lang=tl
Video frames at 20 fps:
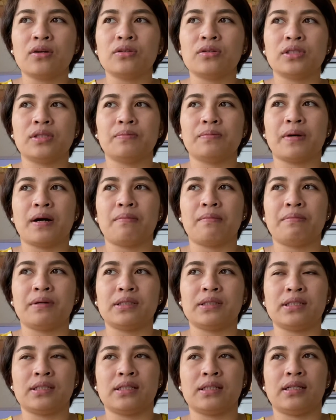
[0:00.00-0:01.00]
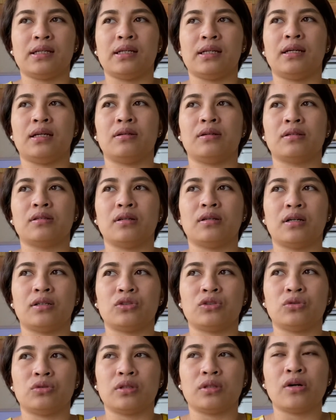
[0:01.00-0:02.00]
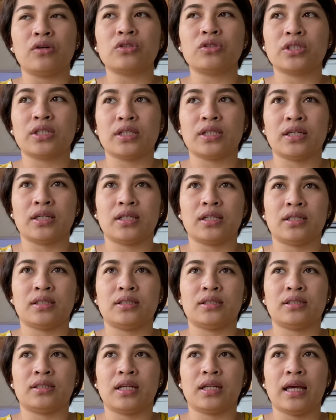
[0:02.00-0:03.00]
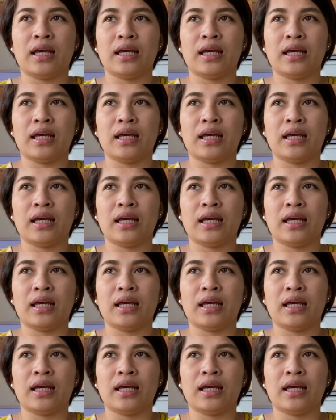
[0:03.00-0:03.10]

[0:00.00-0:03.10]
si Papa Diri uh, 2017